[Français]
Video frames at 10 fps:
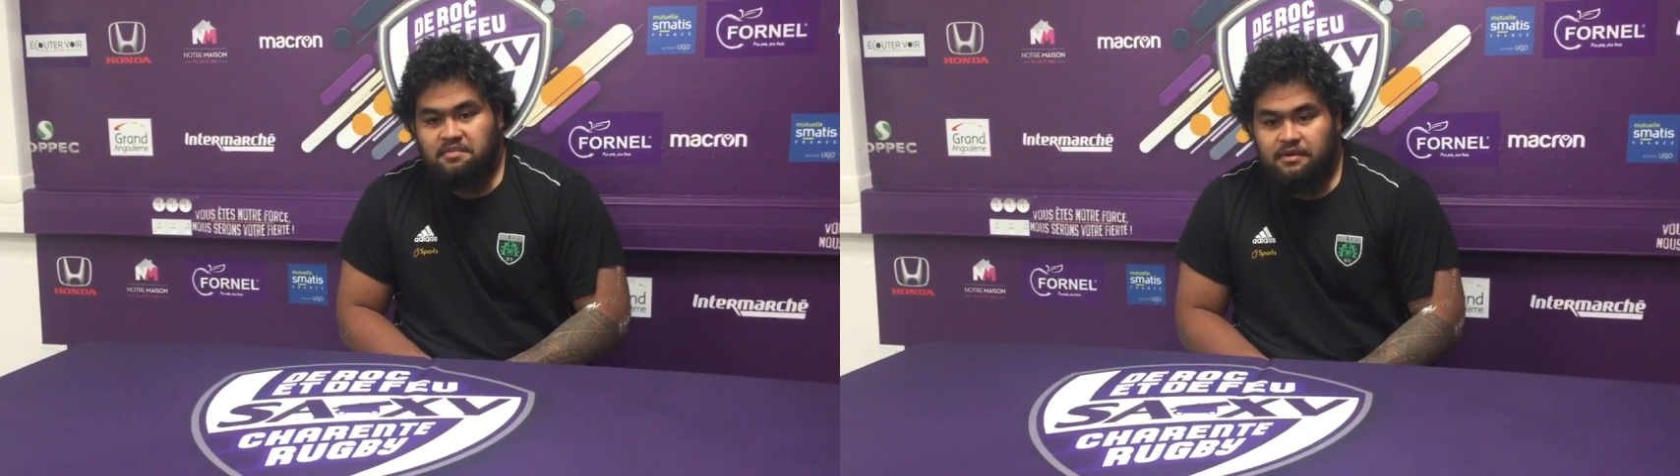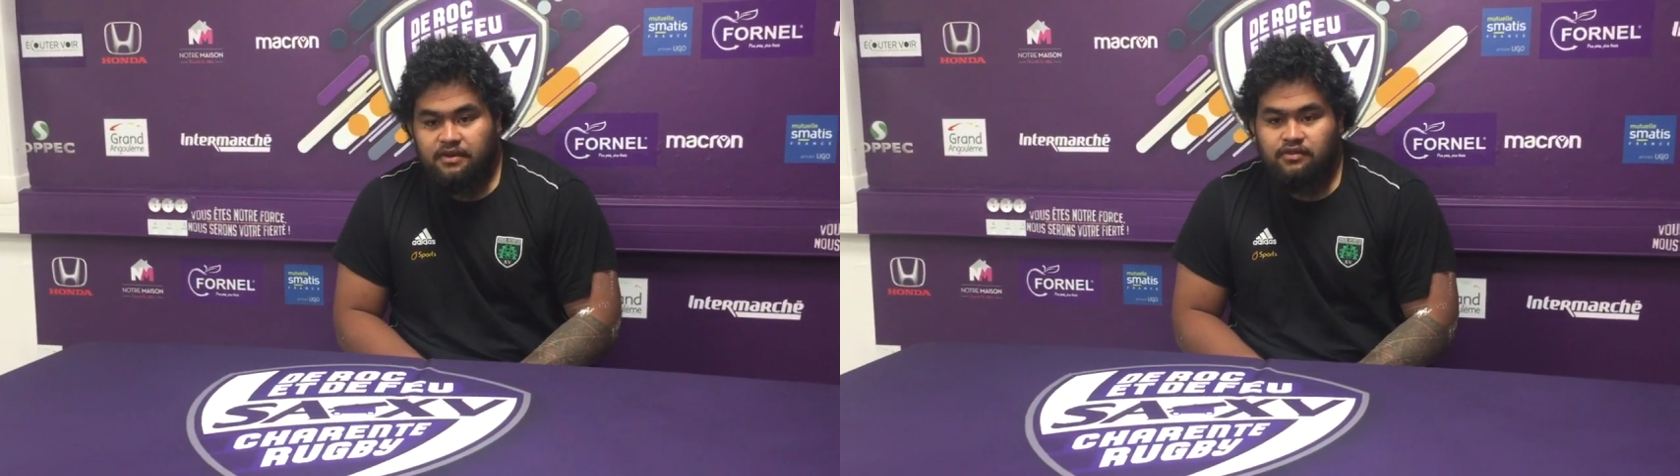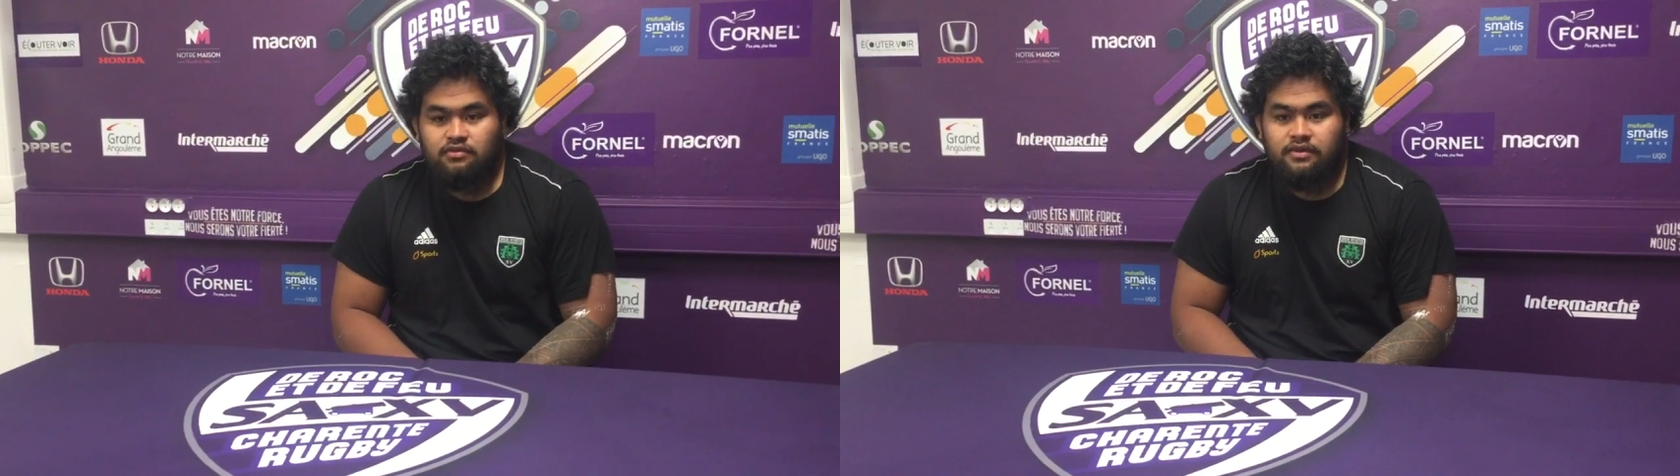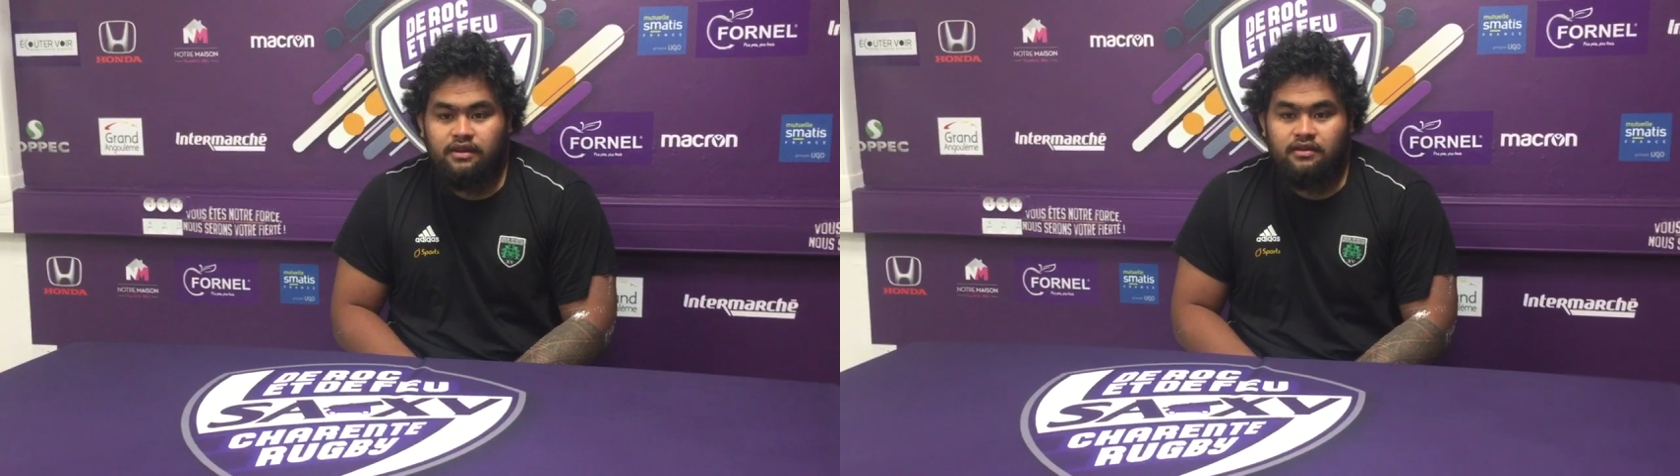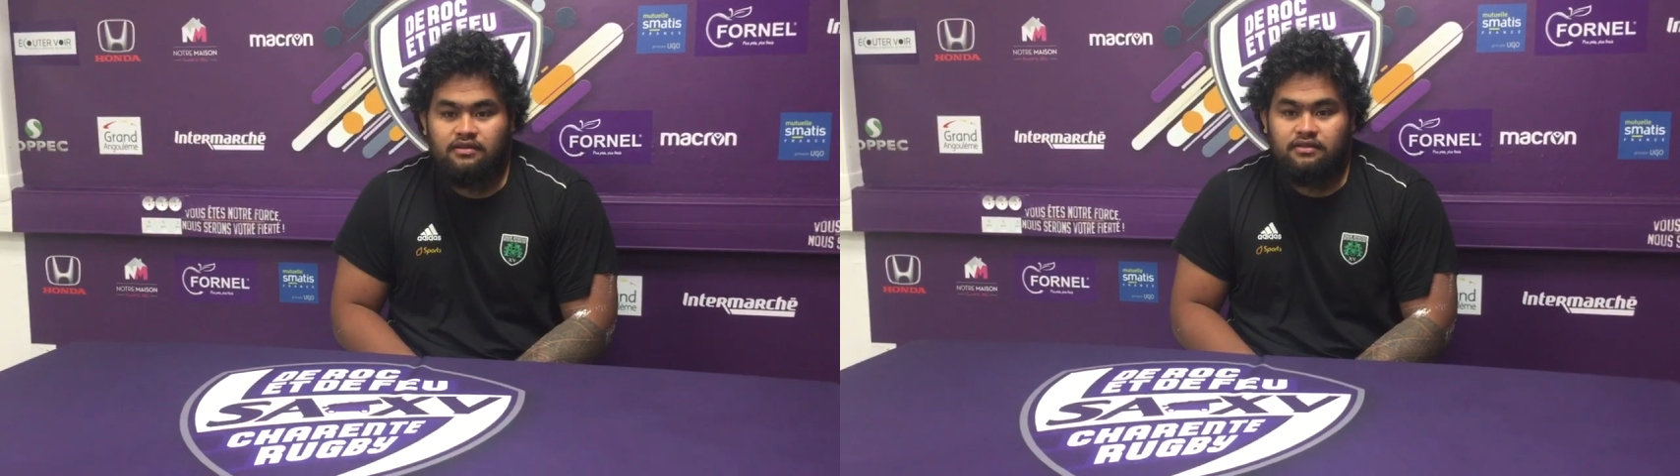pas le maillot,
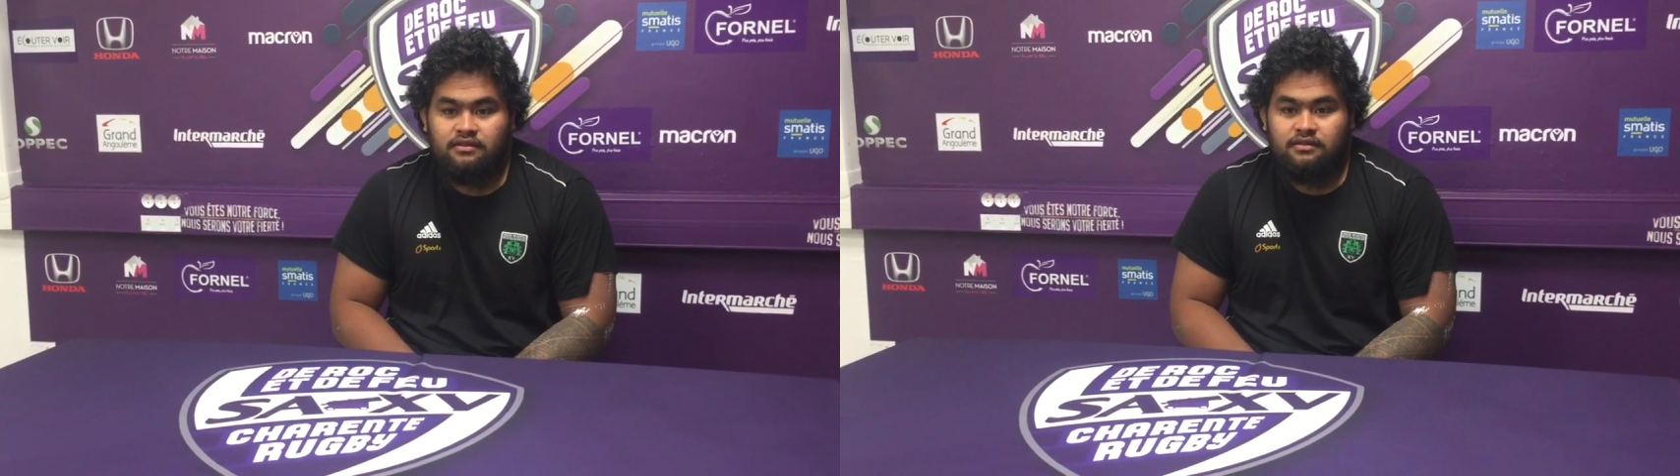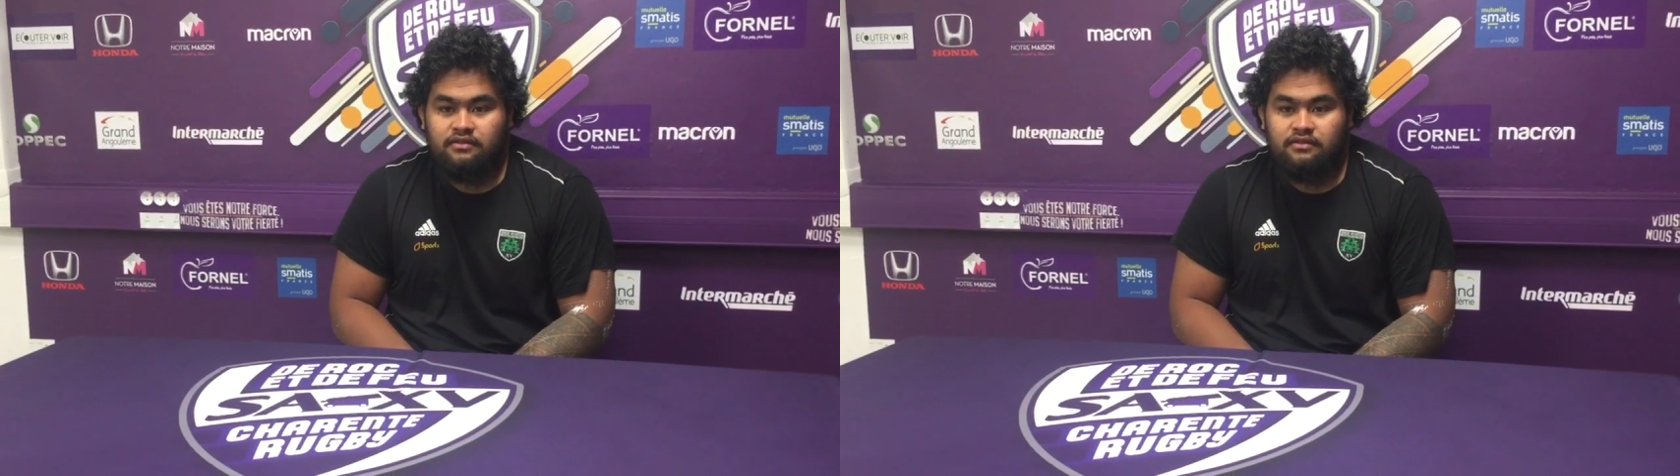mais on,